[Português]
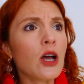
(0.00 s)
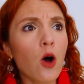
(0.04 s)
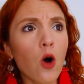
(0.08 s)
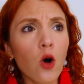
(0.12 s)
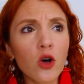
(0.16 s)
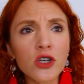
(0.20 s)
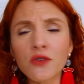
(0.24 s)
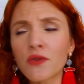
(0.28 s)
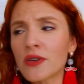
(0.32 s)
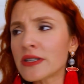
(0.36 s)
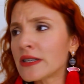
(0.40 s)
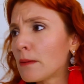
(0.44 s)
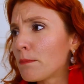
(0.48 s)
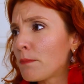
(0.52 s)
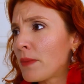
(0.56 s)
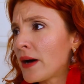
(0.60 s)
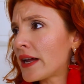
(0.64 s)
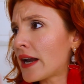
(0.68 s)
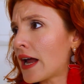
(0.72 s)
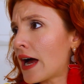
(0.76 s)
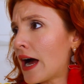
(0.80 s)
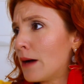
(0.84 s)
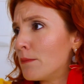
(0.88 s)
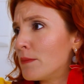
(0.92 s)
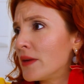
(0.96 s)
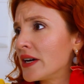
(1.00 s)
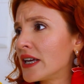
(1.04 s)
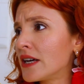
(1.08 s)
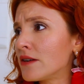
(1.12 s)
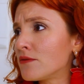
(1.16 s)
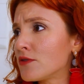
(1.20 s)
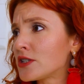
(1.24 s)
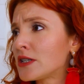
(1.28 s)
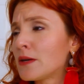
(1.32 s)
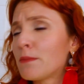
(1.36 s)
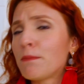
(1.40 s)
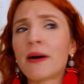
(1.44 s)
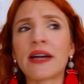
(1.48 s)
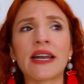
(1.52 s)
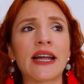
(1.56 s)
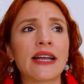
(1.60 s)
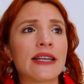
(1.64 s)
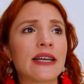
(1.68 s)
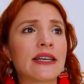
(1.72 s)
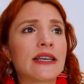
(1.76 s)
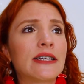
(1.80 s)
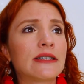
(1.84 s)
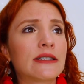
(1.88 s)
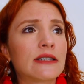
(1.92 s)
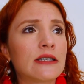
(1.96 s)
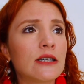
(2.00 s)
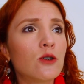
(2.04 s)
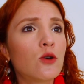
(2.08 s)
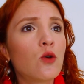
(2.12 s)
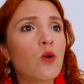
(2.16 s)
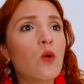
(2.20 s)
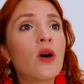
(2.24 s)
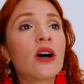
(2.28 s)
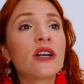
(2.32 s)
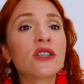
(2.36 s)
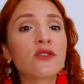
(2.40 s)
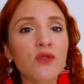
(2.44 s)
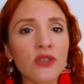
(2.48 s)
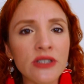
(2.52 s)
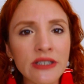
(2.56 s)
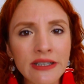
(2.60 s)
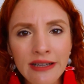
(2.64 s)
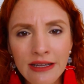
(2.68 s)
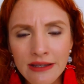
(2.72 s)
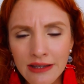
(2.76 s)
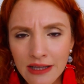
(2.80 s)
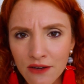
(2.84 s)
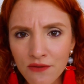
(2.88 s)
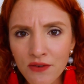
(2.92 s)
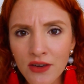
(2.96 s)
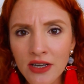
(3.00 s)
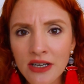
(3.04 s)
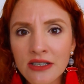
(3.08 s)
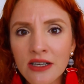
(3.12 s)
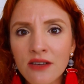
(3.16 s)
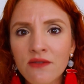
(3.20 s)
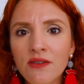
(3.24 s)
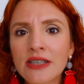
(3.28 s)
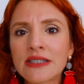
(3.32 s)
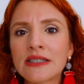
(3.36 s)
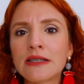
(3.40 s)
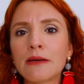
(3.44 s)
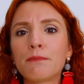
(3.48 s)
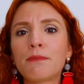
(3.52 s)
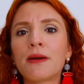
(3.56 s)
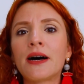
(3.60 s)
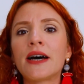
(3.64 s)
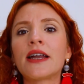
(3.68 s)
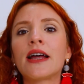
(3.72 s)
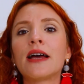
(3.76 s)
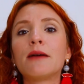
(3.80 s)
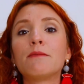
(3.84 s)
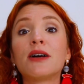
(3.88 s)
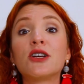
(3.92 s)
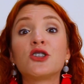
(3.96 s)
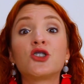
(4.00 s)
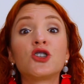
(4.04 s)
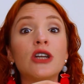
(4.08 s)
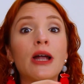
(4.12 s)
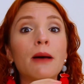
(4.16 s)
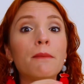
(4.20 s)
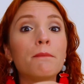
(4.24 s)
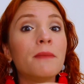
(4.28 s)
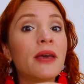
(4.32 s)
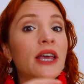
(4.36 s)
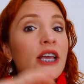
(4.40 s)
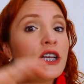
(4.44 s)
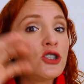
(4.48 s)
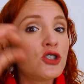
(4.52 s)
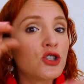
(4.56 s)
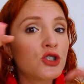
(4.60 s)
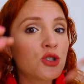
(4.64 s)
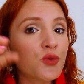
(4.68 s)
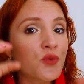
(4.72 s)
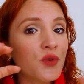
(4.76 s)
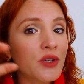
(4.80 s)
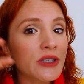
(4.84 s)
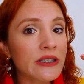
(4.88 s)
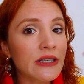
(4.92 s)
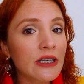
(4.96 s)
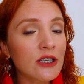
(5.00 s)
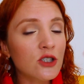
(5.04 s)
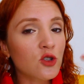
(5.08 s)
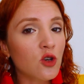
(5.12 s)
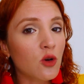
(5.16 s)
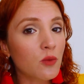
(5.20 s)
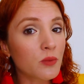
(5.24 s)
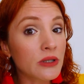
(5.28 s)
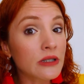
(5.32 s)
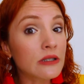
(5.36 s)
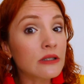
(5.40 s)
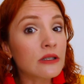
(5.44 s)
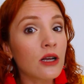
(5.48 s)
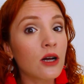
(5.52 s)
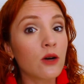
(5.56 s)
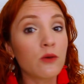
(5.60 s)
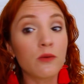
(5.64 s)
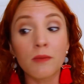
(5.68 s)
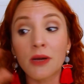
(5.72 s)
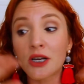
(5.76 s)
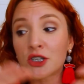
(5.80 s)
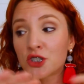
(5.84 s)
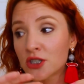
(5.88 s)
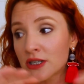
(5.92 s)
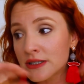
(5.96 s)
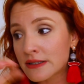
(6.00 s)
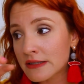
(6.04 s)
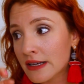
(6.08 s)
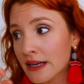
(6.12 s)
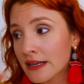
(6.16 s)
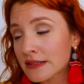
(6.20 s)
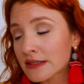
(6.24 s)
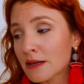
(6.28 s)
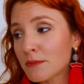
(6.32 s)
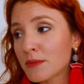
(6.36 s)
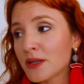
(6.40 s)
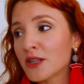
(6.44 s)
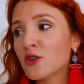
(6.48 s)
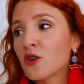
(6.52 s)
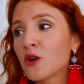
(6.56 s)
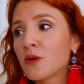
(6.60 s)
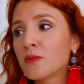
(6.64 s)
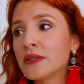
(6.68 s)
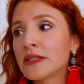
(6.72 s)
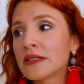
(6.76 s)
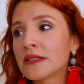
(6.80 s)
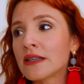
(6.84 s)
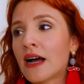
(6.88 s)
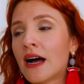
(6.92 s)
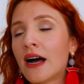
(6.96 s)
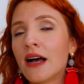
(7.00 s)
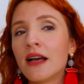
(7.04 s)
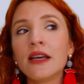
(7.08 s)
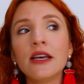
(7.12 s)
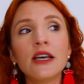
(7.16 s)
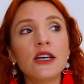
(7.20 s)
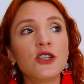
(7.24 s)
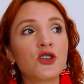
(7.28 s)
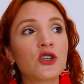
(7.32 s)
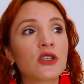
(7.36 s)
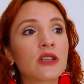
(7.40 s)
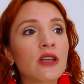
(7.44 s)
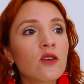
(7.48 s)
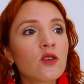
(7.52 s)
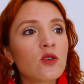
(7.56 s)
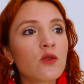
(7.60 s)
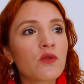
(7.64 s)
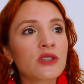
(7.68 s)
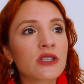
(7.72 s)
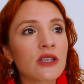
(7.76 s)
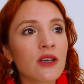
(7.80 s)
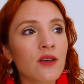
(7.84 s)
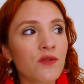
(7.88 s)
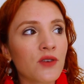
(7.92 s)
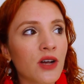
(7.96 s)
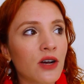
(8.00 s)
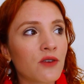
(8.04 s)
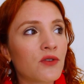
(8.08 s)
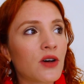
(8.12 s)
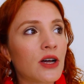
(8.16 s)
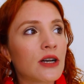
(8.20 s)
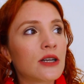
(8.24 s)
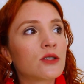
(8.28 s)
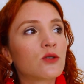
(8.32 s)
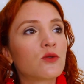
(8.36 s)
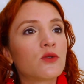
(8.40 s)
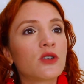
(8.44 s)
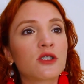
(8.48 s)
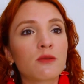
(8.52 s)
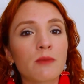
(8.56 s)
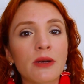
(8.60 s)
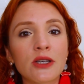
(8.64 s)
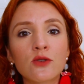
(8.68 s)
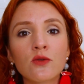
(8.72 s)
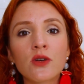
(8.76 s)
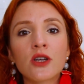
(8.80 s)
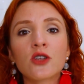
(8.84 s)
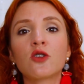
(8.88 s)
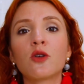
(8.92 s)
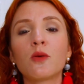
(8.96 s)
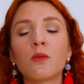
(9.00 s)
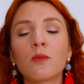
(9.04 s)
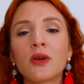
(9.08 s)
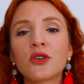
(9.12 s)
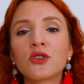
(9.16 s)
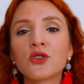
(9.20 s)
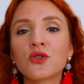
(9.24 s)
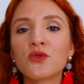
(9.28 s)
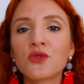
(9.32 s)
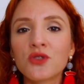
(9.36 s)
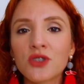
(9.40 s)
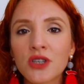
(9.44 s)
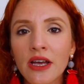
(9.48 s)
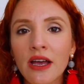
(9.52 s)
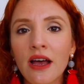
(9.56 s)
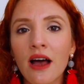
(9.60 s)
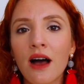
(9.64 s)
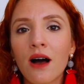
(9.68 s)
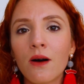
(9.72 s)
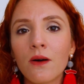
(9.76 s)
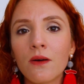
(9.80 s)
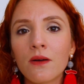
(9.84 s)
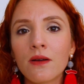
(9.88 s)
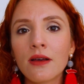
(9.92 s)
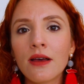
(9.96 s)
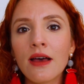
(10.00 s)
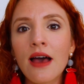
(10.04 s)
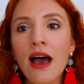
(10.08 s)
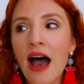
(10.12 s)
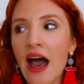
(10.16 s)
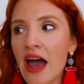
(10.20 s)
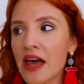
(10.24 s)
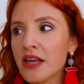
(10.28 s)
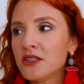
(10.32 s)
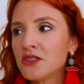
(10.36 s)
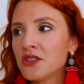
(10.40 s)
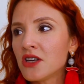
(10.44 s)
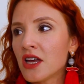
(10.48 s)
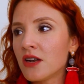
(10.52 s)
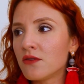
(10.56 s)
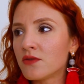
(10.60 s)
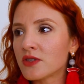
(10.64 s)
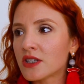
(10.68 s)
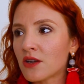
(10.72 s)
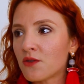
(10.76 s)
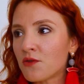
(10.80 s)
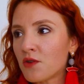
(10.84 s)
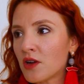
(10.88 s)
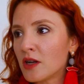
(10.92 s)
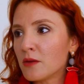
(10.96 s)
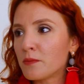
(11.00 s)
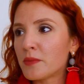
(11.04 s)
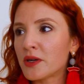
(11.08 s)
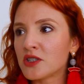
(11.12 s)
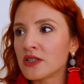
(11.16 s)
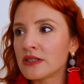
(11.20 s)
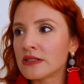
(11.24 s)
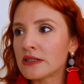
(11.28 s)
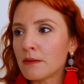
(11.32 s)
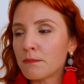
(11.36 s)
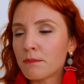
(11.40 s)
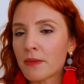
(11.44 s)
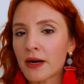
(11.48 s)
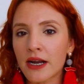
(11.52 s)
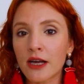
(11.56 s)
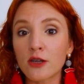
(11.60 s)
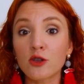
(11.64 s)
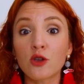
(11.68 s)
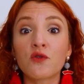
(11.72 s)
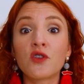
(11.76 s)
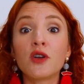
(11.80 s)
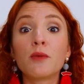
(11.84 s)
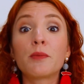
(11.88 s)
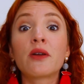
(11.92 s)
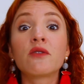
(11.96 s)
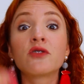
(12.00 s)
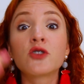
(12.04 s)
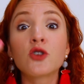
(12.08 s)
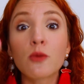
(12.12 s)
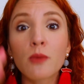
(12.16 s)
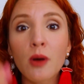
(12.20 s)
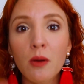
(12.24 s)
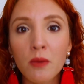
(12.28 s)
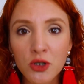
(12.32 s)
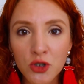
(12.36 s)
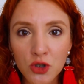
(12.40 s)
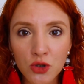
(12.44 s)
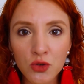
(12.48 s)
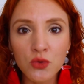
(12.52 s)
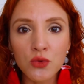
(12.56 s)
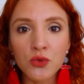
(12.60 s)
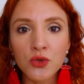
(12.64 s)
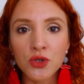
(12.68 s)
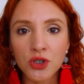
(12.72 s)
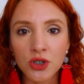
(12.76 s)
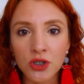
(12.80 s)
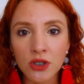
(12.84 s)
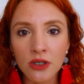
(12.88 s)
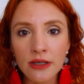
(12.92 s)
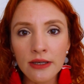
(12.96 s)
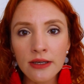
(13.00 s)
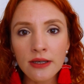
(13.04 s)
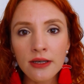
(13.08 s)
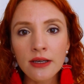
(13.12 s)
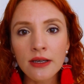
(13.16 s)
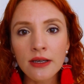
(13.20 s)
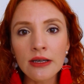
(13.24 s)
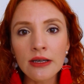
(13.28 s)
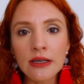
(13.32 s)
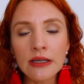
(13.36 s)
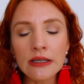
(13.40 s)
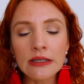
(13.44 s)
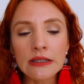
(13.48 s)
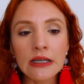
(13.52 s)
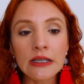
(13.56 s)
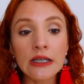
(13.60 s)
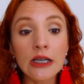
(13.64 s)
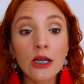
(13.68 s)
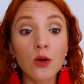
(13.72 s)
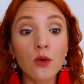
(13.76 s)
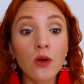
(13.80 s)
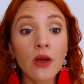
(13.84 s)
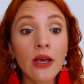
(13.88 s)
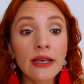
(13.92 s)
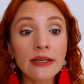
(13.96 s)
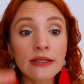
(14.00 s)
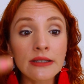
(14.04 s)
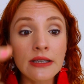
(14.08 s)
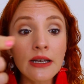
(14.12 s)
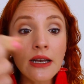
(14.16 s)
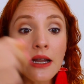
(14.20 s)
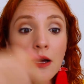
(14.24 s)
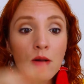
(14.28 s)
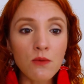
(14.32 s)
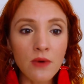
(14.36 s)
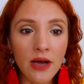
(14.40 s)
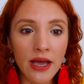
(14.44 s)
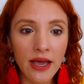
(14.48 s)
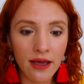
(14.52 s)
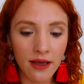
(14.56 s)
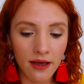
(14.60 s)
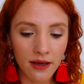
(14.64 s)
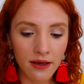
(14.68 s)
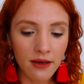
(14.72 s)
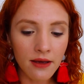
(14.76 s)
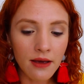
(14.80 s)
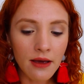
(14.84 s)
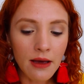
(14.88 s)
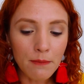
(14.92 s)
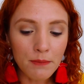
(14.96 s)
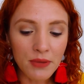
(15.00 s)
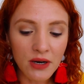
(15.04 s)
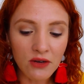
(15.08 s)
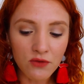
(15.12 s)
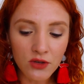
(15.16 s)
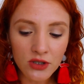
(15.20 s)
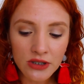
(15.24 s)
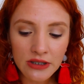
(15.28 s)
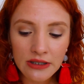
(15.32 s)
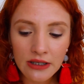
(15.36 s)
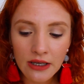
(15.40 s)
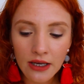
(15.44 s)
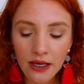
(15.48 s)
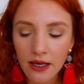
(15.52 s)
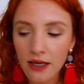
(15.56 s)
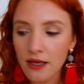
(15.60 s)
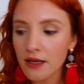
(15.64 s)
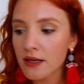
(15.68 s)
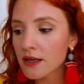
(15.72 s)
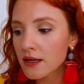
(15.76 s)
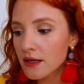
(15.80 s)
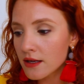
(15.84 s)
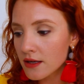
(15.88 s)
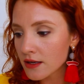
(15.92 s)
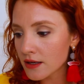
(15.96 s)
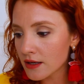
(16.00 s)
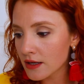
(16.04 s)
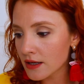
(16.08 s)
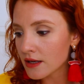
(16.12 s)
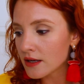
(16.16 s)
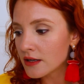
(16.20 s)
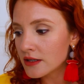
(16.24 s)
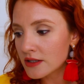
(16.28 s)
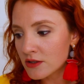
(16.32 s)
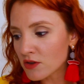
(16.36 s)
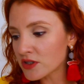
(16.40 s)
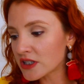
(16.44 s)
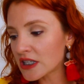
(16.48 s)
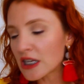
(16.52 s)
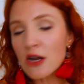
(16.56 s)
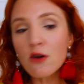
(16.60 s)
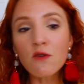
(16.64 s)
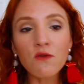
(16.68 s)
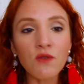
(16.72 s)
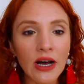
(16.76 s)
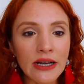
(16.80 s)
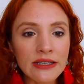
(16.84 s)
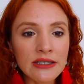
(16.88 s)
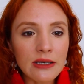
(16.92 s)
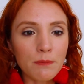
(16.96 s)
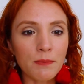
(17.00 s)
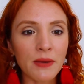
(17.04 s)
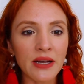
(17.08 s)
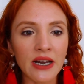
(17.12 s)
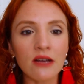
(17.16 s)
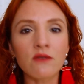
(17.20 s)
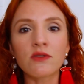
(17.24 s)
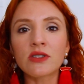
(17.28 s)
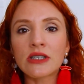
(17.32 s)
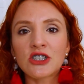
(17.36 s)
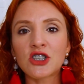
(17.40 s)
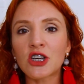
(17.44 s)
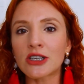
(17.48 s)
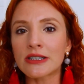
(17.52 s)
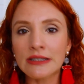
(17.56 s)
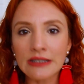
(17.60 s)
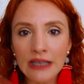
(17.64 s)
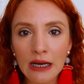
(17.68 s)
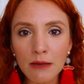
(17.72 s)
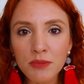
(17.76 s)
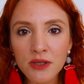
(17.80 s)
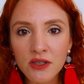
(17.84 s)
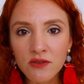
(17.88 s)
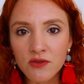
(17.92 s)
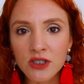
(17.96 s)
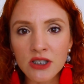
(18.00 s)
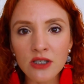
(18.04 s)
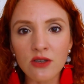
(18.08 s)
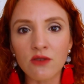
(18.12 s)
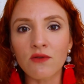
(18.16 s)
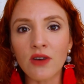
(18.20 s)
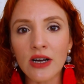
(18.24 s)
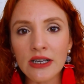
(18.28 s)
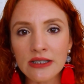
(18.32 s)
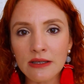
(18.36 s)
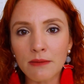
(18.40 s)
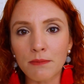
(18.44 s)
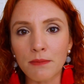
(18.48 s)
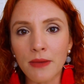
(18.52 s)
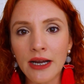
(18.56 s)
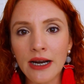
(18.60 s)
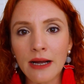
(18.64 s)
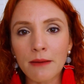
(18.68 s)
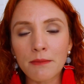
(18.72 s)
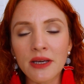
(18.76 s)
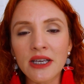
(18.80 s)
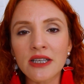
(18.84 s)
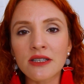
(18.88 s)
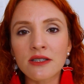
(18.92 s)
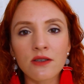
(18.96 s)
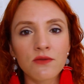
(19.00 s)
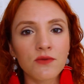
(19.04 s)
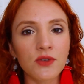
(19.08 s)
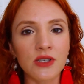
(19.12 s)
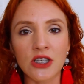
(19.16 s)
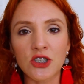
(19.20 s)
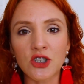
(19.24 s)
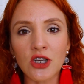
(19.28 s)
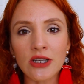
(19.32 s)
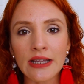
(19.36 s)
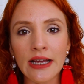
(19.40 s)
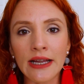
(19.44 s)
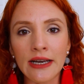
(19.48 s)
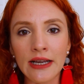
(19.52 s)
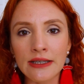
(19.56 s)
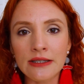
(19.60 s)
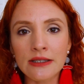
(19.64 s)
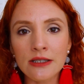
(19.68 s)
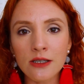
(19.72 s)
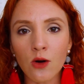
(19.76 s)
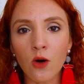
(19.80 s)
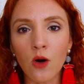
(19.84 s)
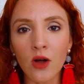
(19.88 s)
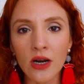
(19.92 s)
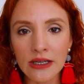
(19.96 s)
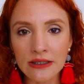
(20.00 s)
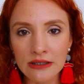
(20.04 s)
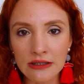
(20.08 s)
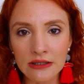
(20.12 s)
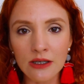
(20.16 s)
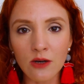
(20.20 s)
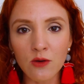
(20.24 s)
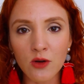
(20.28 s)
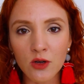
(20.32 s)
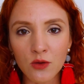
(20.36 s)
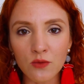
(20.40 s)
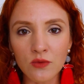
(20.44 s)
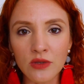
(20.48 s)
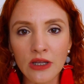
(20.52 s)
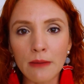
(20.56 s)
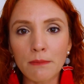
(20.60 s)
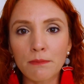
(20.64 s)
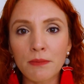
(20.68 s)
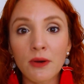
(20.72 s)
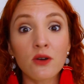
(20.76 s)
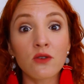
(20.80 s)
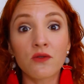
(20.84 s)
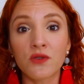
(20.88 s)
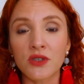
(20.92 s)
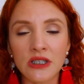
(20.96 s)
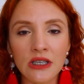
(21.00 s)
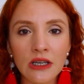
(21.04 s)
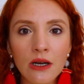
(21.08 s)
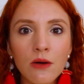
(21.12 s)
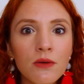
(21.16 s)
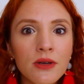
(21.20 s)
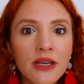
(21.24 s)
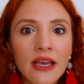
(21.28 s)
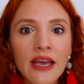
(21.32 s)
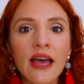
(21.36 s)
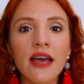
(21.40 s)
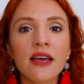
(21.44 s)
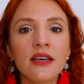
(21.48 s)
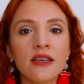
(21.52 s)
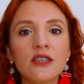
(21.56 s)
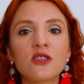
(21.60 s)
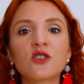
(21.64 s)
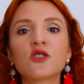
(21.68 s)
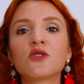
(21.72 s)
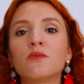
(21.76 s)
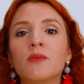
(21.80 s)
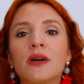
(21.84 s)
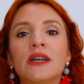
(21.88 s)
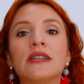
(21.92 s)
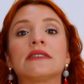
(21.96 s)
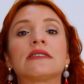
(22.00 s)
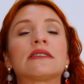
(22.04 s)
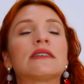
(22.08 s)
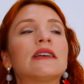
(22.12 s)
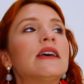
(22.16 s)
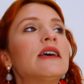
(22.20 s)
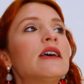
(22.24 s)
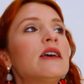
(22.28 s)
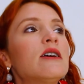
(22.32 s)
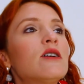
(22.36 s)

Hoje você parar, amanhã você parar, daqui cinco anos você já tá falando que vai separar. Imagina a mente de vocês como estão, imagina esse casamento como está. De tanto você ficar falando isso, mas nunca toma uma atitude real. Aí, Jane, você está falando para a gente separar, eu estou falando para você tomar uma atitude. Entendeu? Se não é para você. Se você não vai separar, que você já sabe que você não vai separar mesmo, que você já está nessa enrolação há um tempão e você não quer isso, mas